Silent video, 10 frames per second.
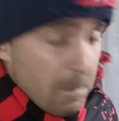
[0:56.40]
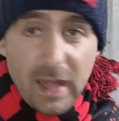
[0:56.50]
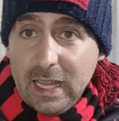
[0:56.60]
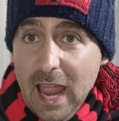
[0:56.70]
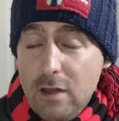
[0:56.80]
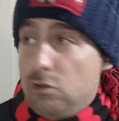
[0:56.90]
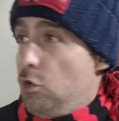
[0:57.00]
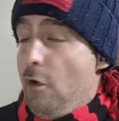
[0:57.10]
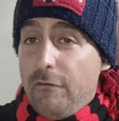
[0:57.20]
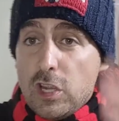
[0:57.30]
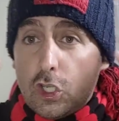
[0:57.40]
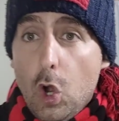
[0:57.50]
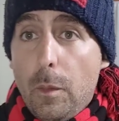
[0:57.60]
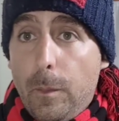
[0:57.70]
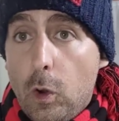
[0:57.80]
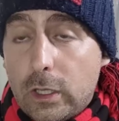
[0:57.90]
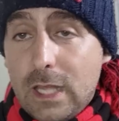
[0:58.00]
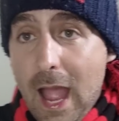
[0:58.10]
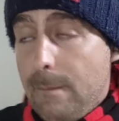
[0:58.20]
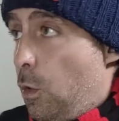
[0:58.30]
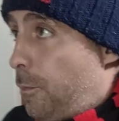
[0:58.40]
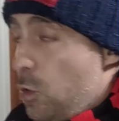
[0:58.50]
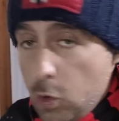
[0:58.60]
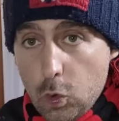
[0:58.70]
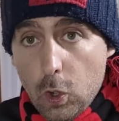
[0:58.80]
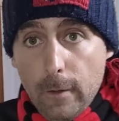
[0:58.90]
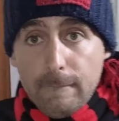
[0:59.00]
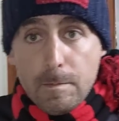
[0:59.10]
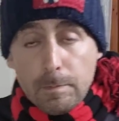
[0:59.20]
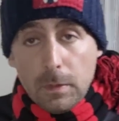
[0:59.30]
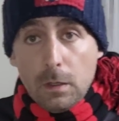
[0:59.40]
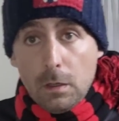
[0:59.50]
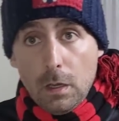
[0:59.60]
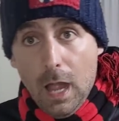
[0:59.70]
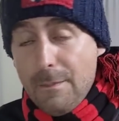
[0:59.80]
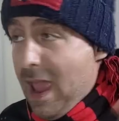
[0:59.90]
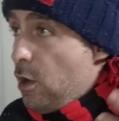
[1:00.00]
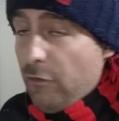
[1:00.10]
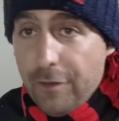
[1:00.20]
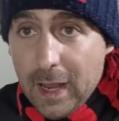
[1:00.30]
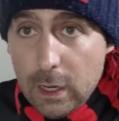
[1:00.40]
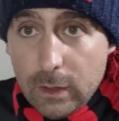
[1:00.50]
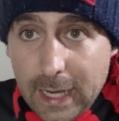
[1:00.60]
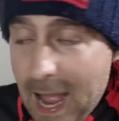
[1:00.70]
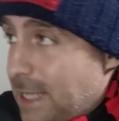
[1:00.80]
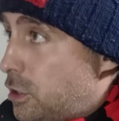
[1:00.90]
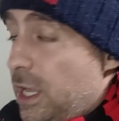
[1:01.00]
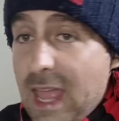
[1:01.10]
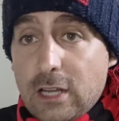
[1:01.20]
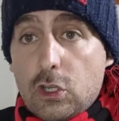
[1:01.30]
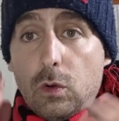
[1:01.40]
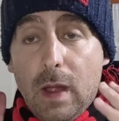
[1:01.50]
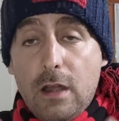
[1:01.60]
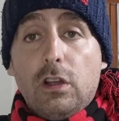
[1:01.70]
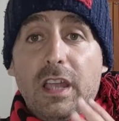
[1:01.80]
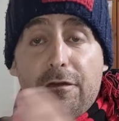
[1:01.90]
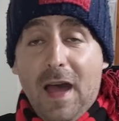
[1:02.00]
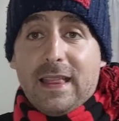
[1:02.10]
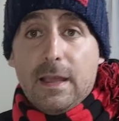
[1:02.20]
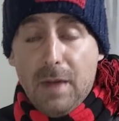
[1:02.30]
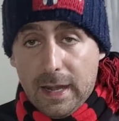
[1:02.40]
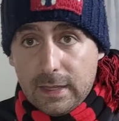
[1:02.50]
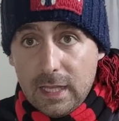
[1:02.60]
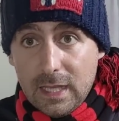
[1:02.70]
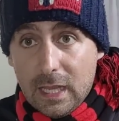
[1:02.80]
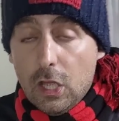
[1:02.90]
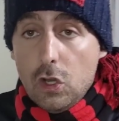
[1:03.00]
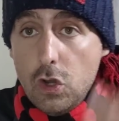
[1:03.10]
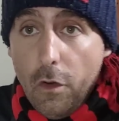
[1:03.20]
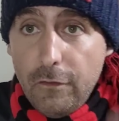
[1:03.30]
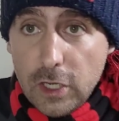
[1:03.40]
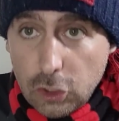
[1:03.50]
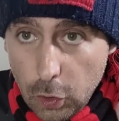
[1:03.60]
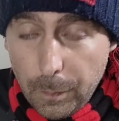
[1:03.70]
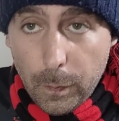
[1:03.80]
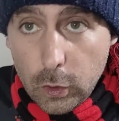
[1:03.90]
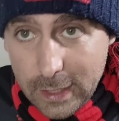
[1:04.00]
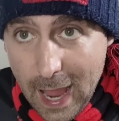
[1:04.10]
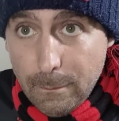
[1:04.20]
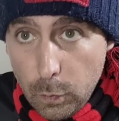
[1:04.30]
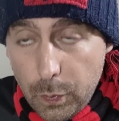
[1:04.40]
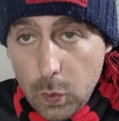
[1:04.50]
Perché non vi sopportiamo più. A me non frega un cazzo adesso quello che fate martedì. Non vi sopportiamo